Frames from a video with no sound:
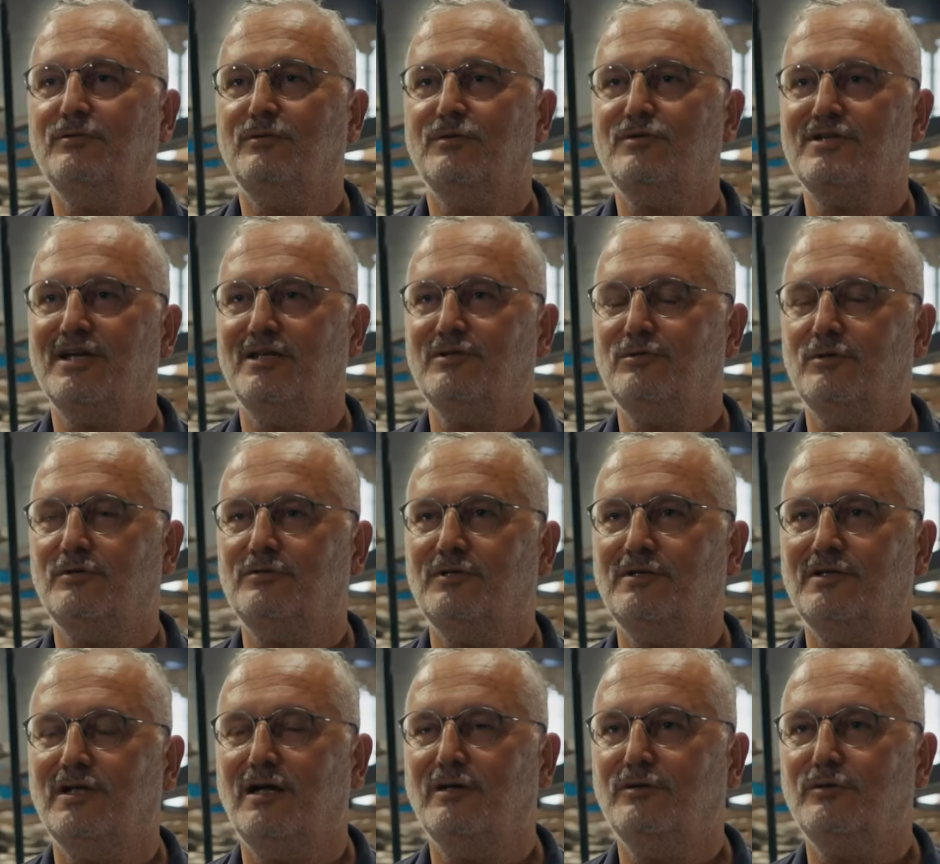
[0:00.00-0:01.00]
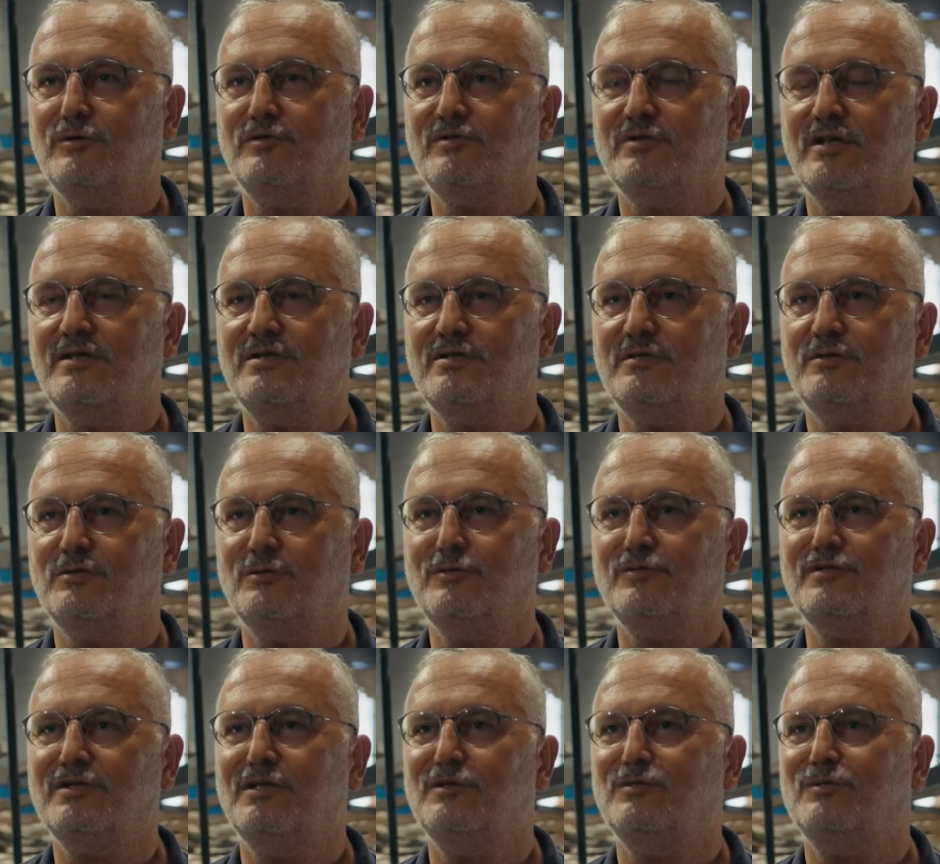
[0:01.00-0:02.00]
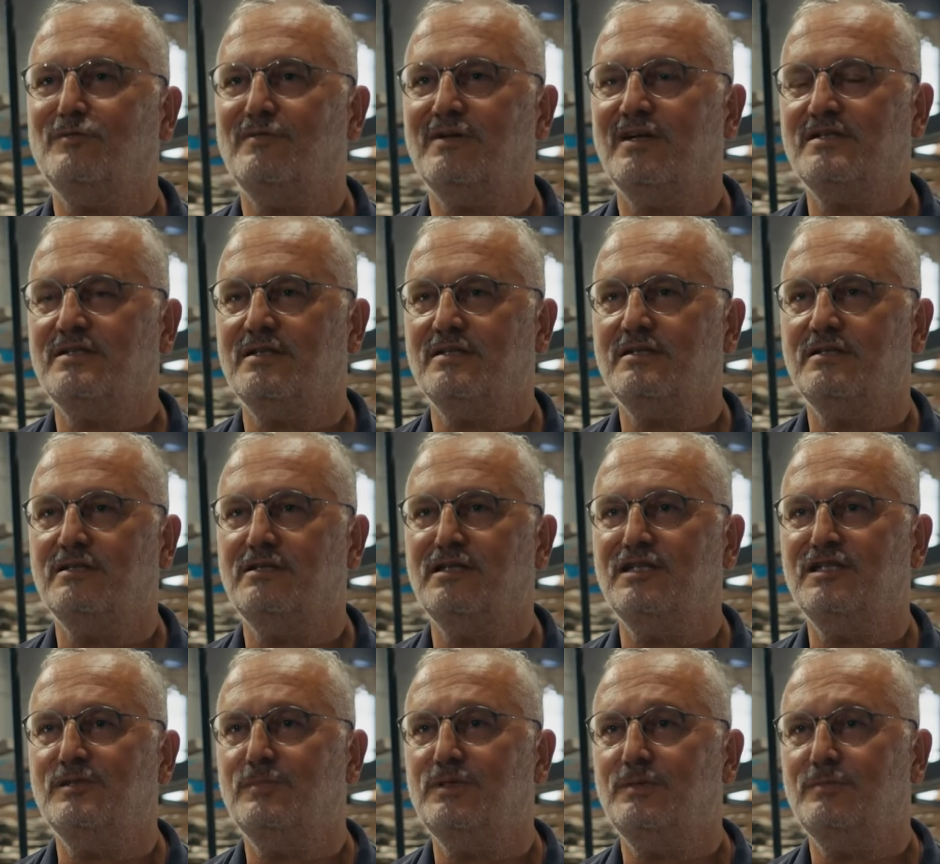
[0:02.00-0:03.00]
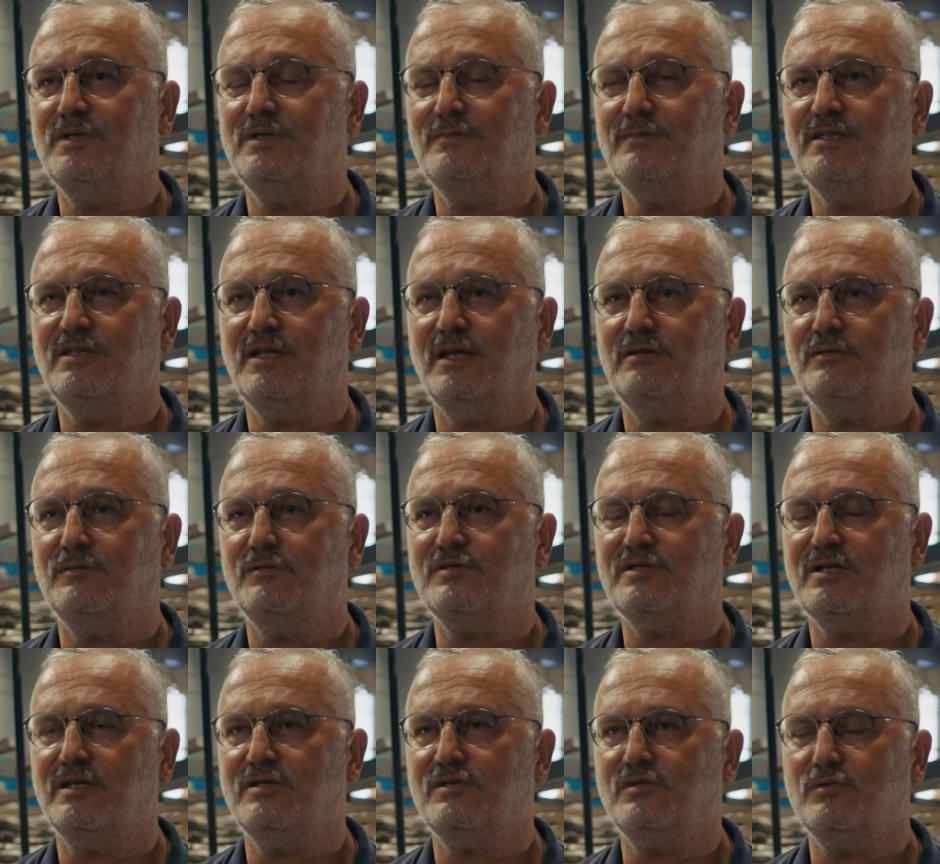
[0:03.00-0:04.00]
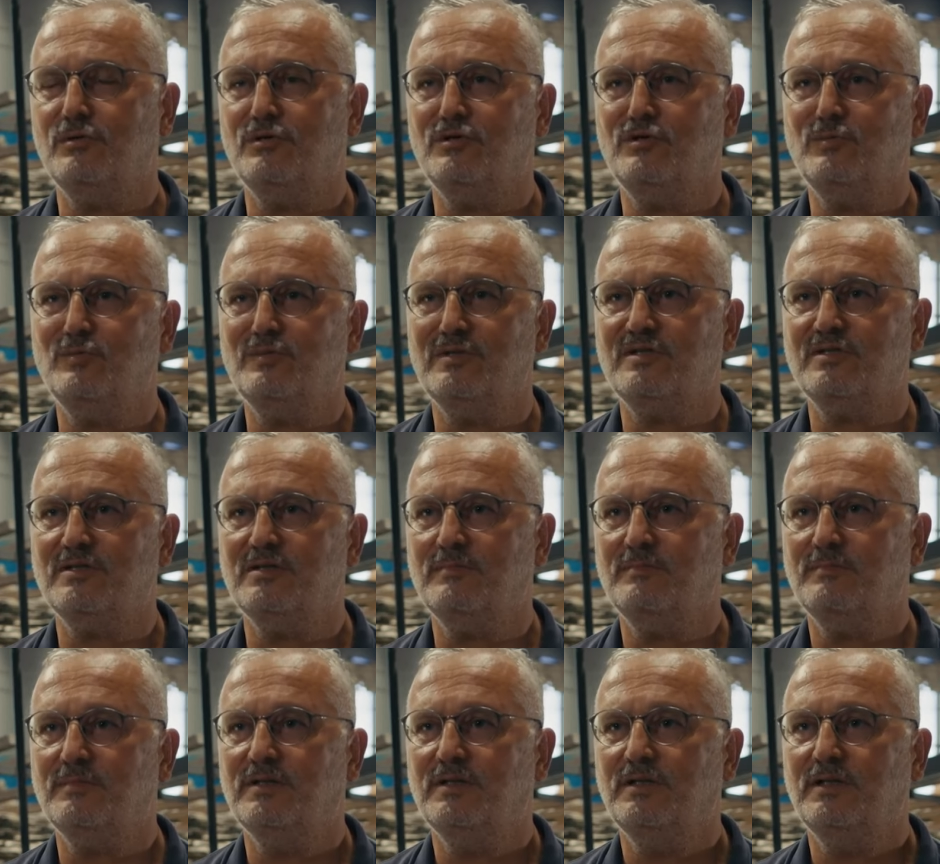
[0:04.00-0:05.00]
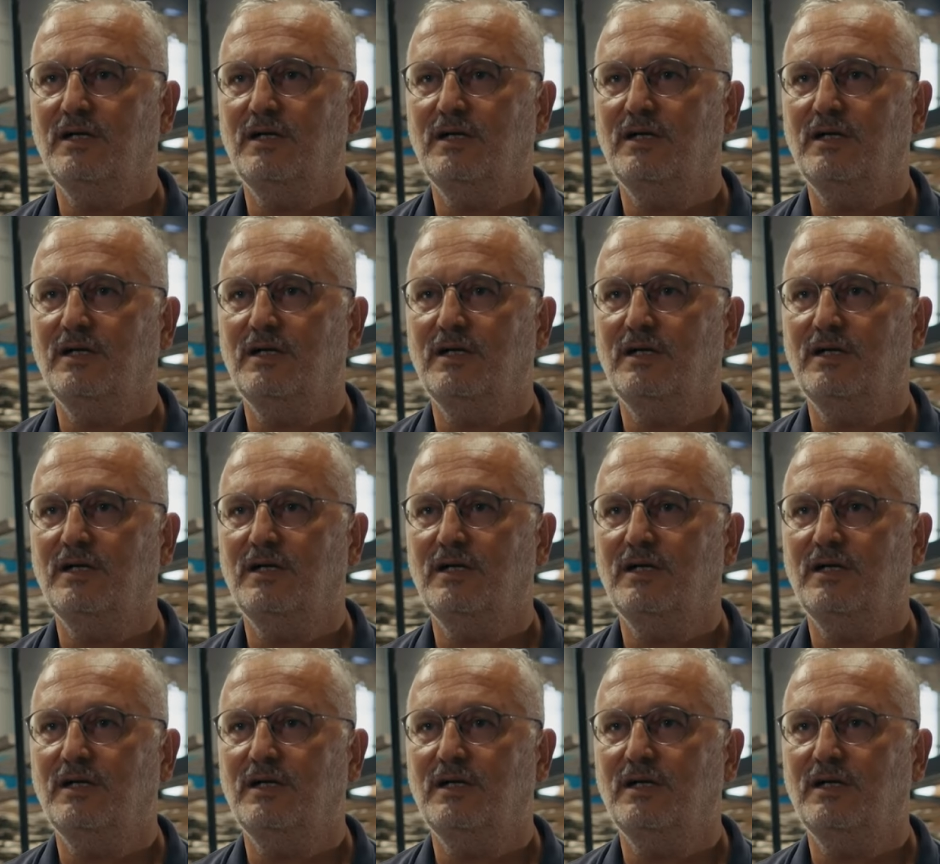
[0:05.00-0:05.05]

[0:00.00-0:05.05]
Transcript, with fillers: doçent doktor Harun Özdaş. 9 Eylül Üniversitesi Deniz Bilimleri ve Teknoloji Yöneticisi öğretim üyesiyim.